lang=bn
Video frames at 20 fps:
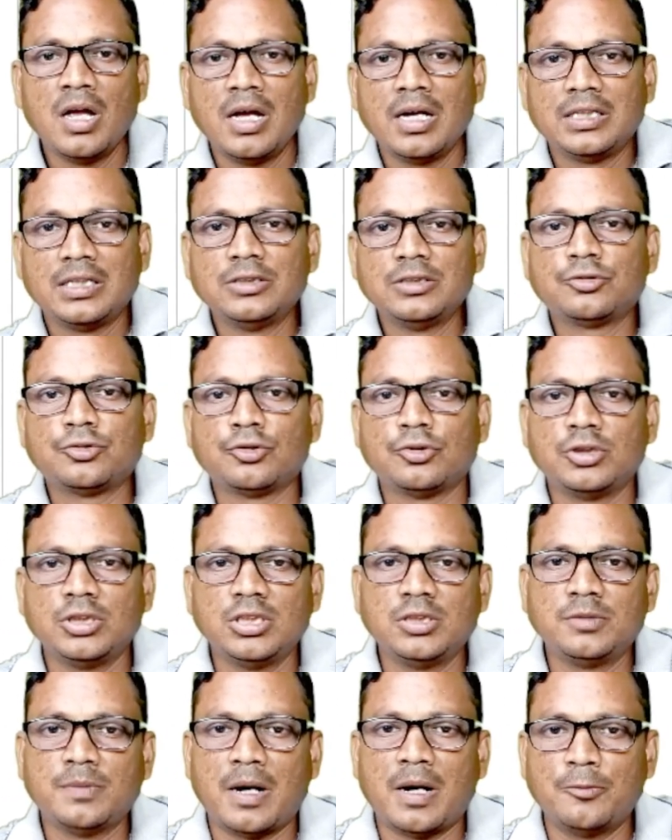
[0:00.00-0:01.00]
কিন্তু
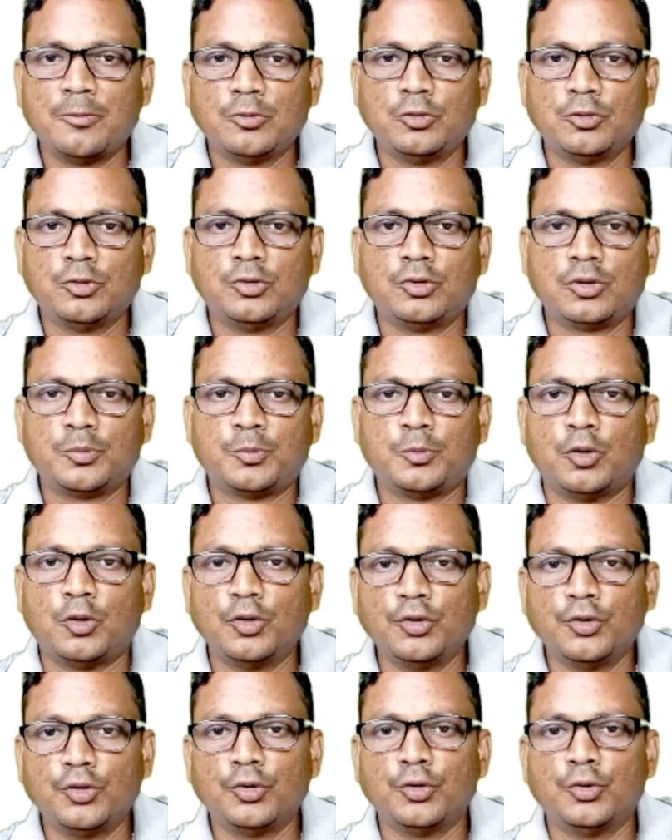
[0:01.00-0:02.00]
সতীশবাবুর
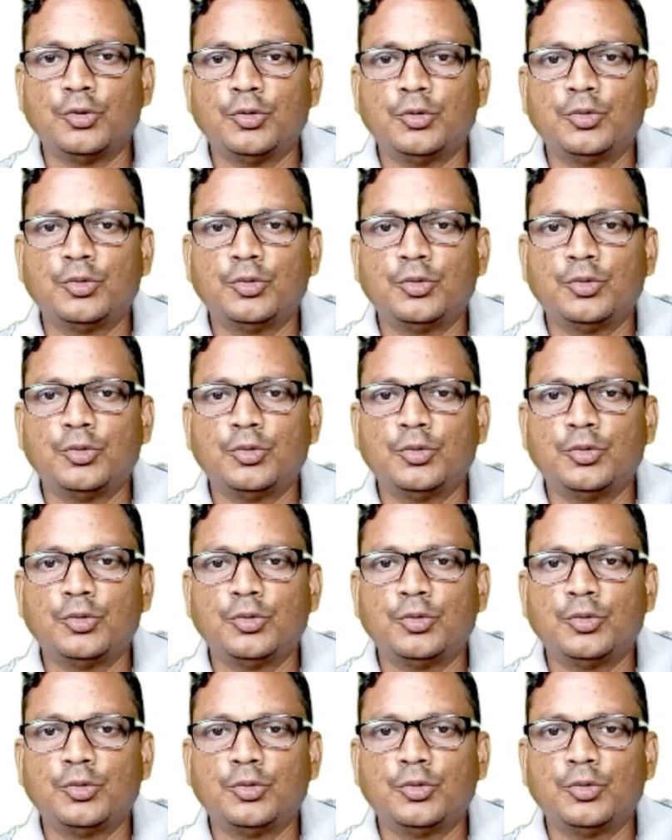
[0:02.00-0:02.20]
বন্ধু